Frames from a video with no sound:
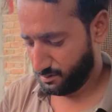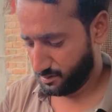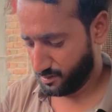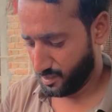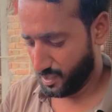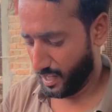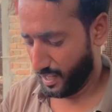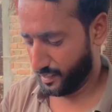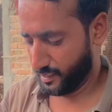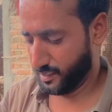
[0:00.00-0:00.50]

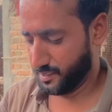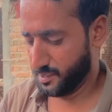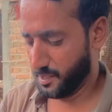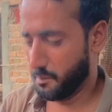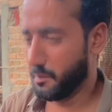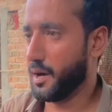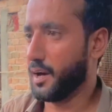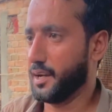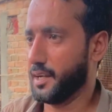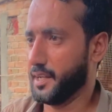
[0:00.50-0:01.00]
घर का
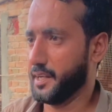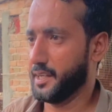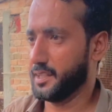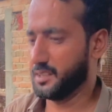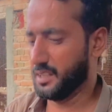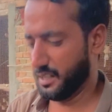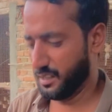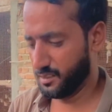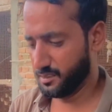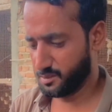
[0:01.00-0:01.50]
सामान लेना
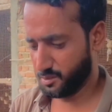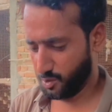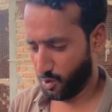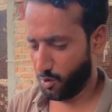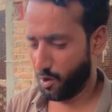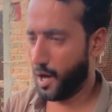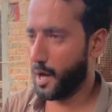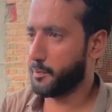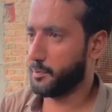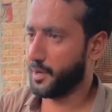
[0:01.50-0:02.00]
था
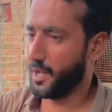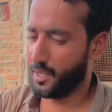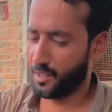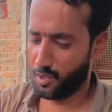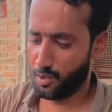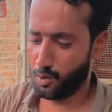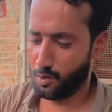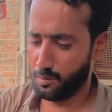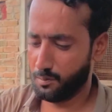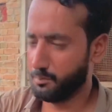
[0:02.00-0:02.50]
चलो आप रख
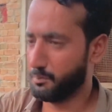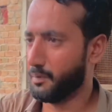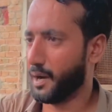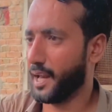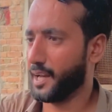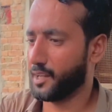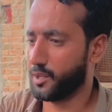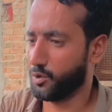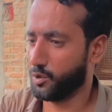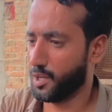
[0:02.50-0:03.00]
लो
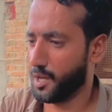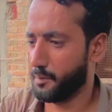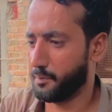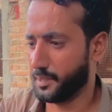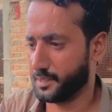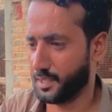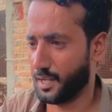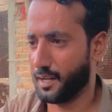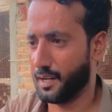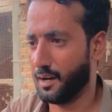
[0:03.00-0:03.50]
मालिक को ना
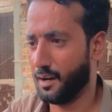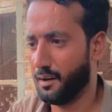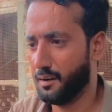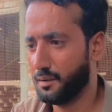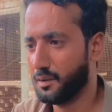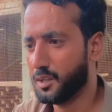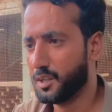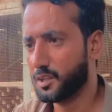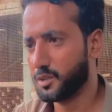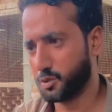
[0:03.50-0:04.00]
बताना
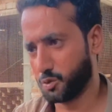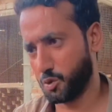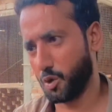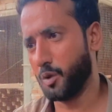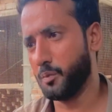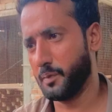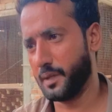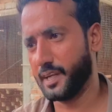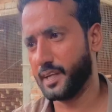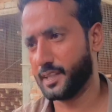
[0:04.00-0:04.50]
दो
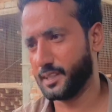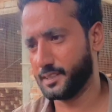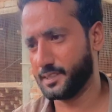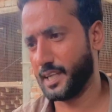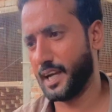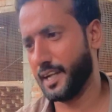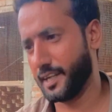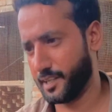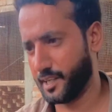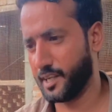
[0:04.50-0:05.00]
महीने की
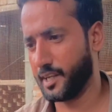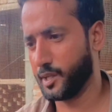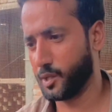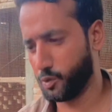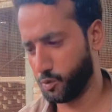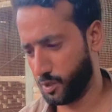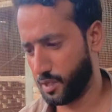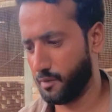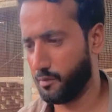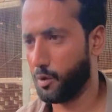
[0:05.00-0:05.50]
सैलरी अड़ी
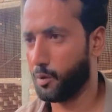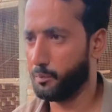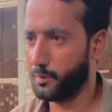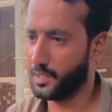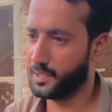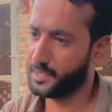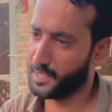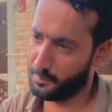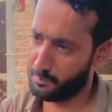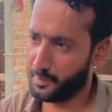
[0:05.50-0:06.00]
हुई है वो
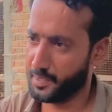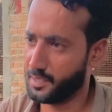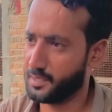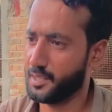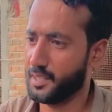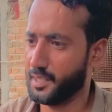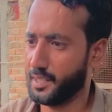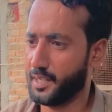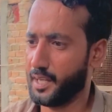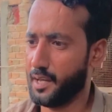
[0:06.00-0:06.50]
मिल जाए फिर
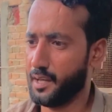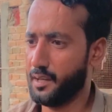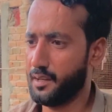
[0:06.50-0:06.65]
ठीक है